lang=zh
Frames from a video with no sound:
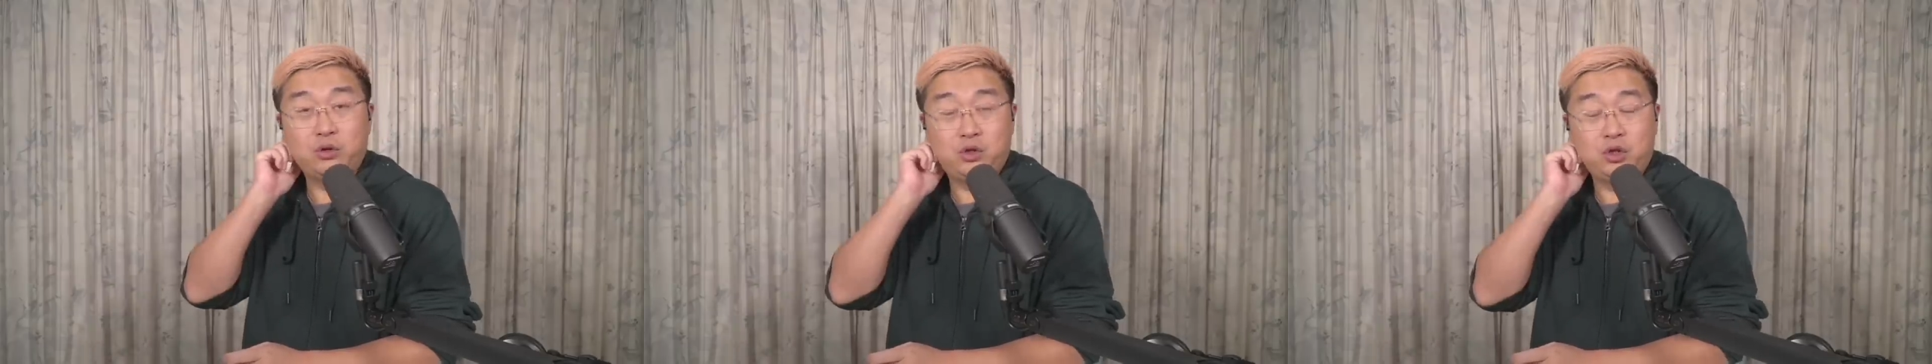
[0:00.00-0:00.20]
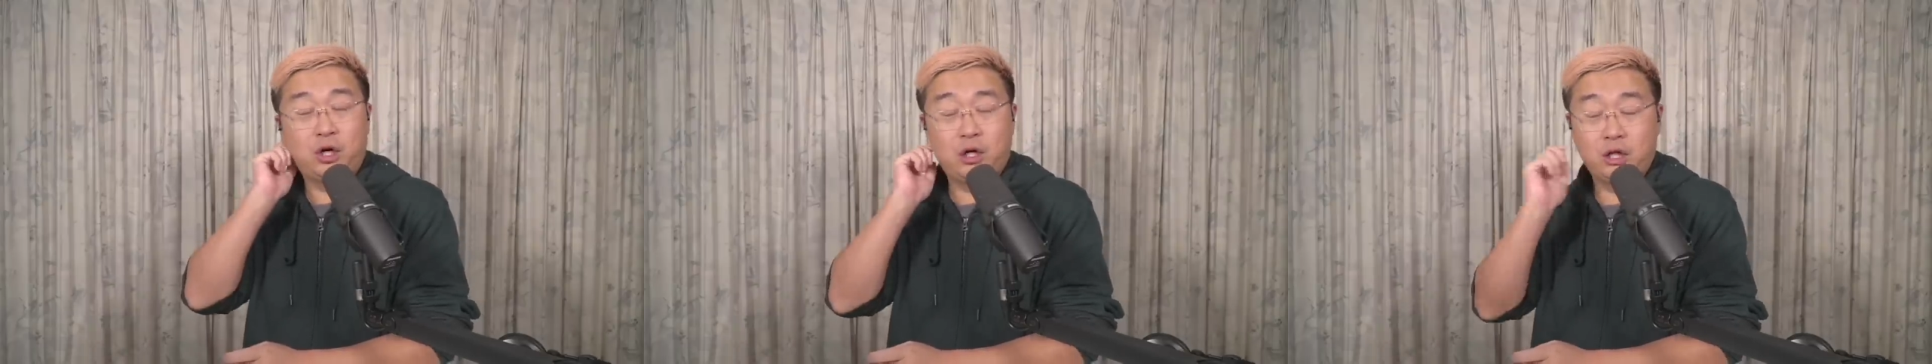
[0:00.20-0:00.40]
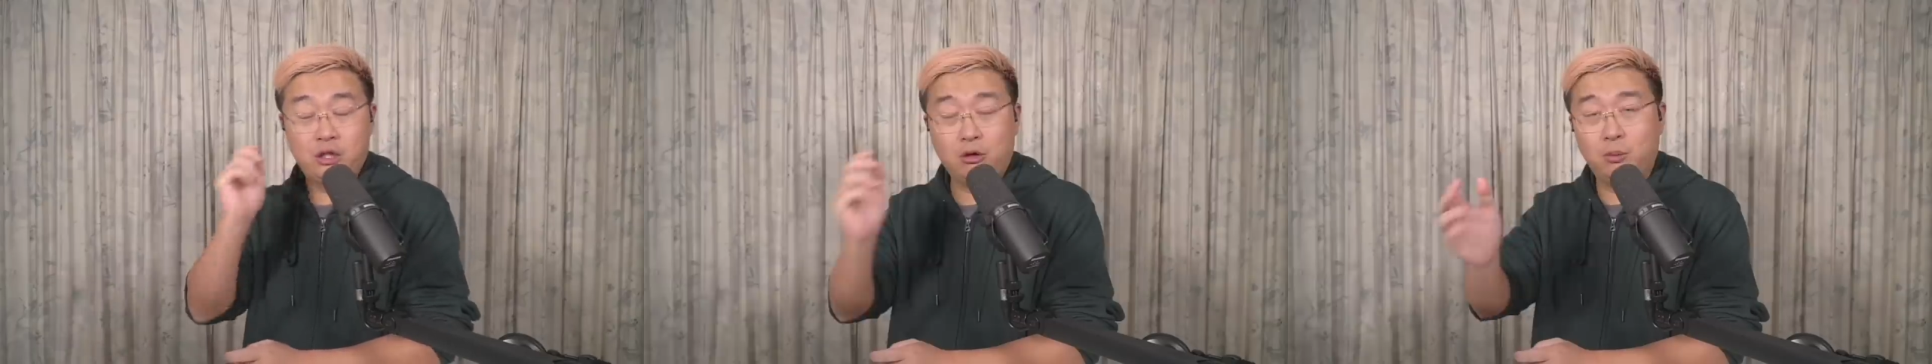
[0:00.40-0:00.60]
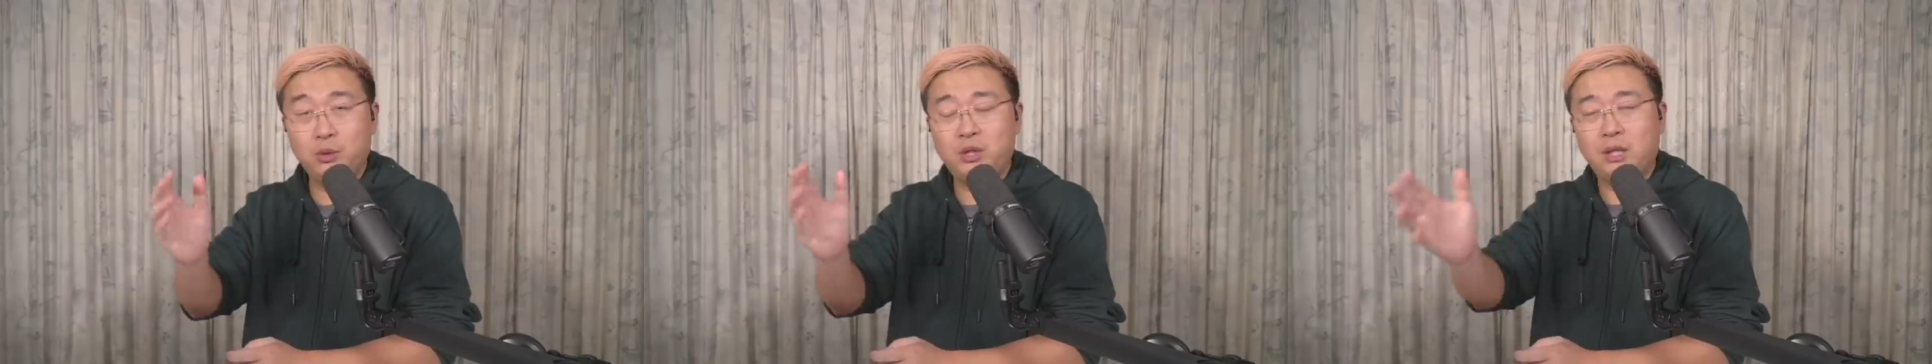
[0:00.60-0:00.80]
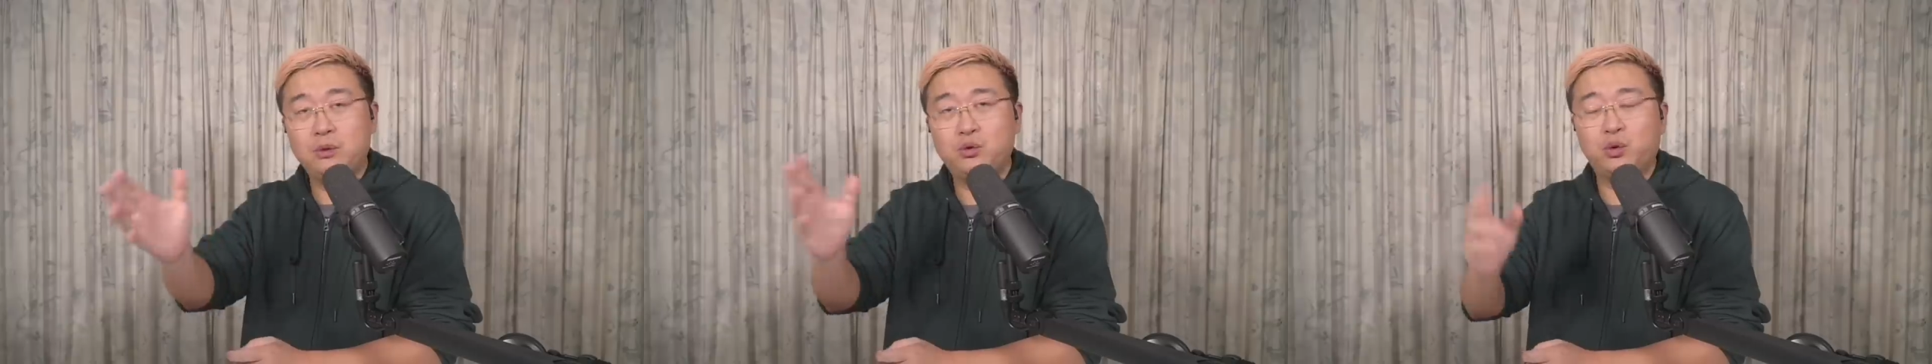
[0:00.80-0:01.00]
就好像我们
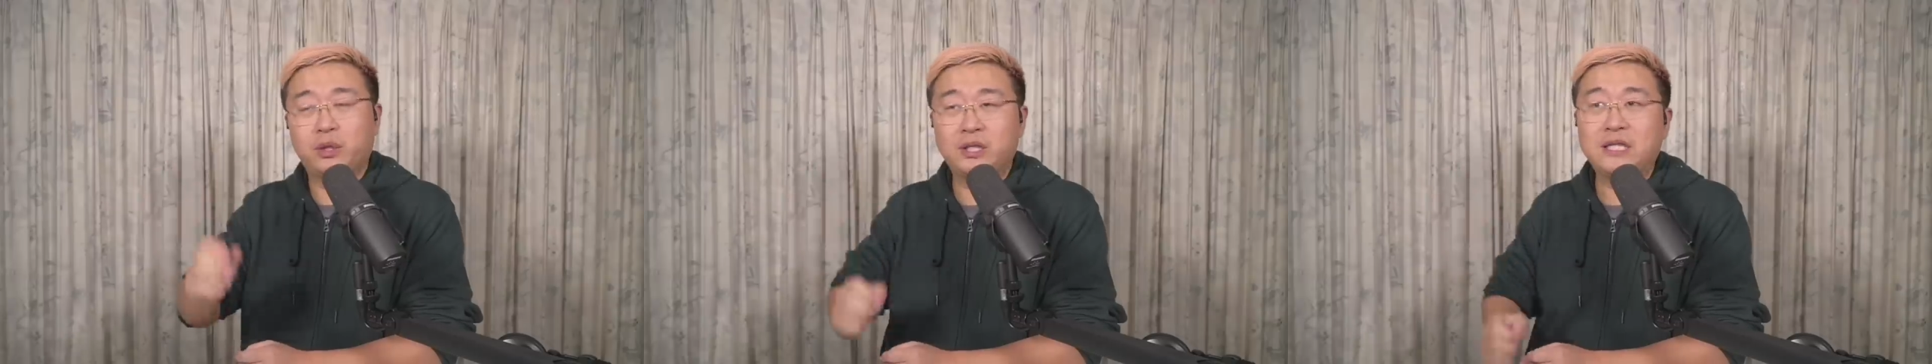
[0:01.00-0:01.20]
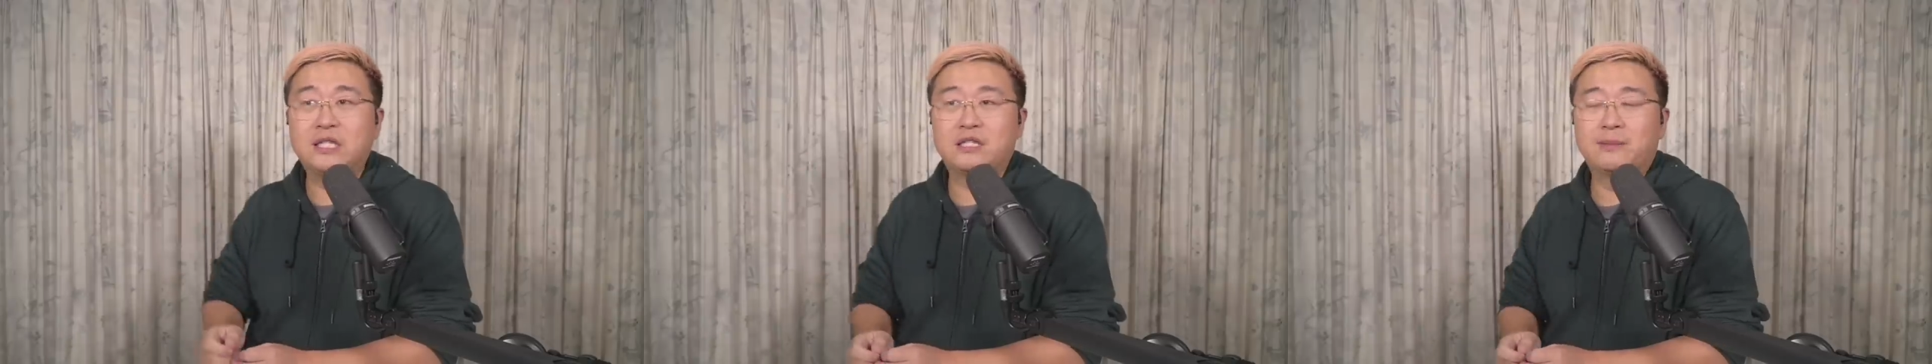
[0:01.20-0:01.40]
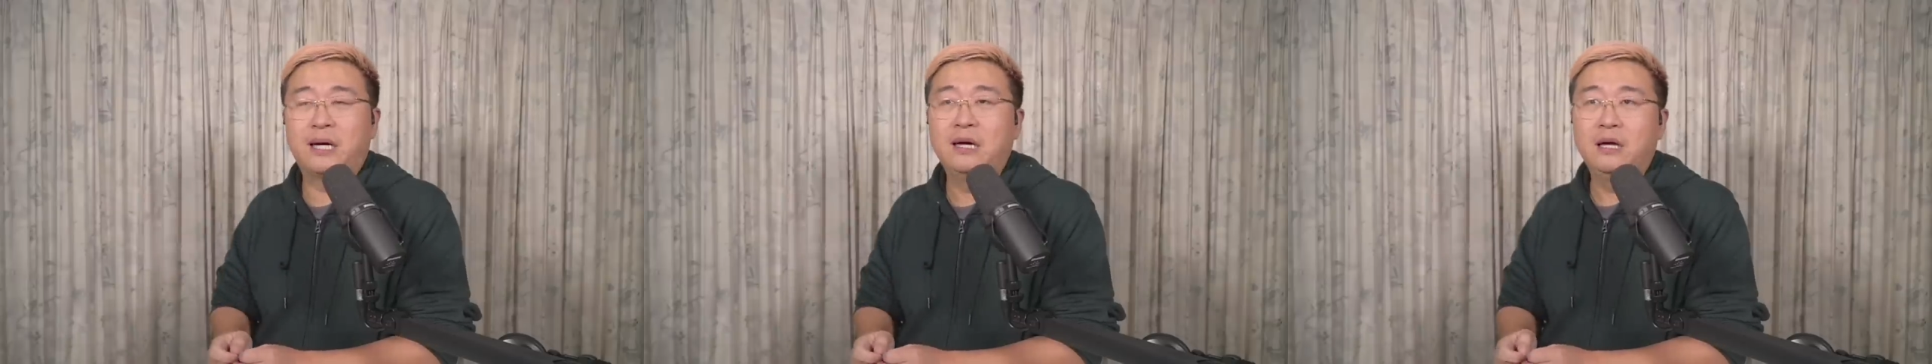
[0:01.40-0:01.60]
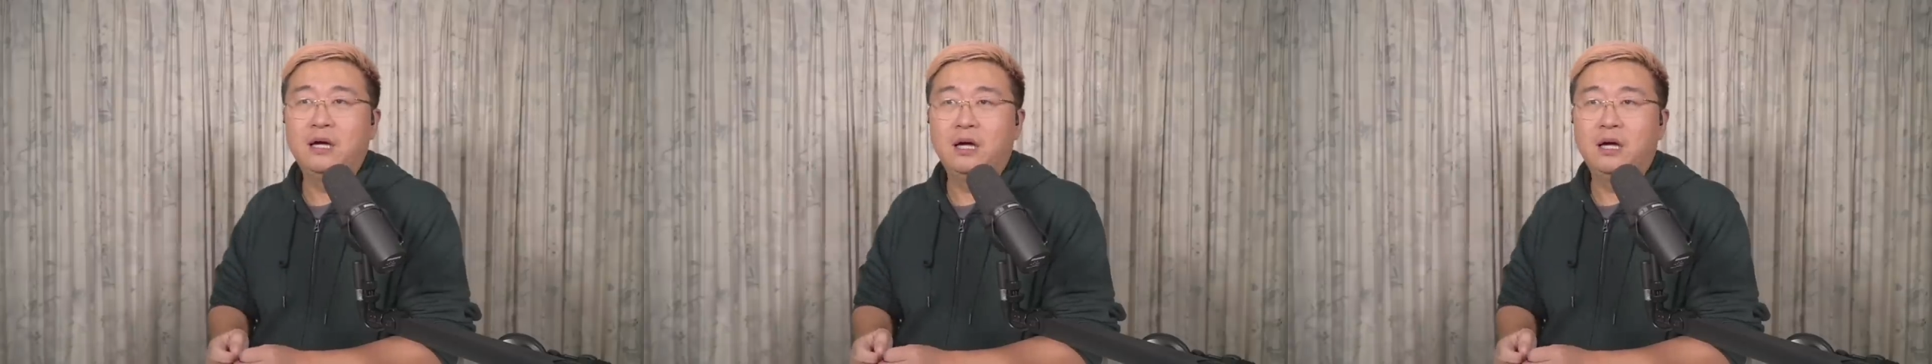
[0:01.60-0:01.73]
前面举个例子嘛。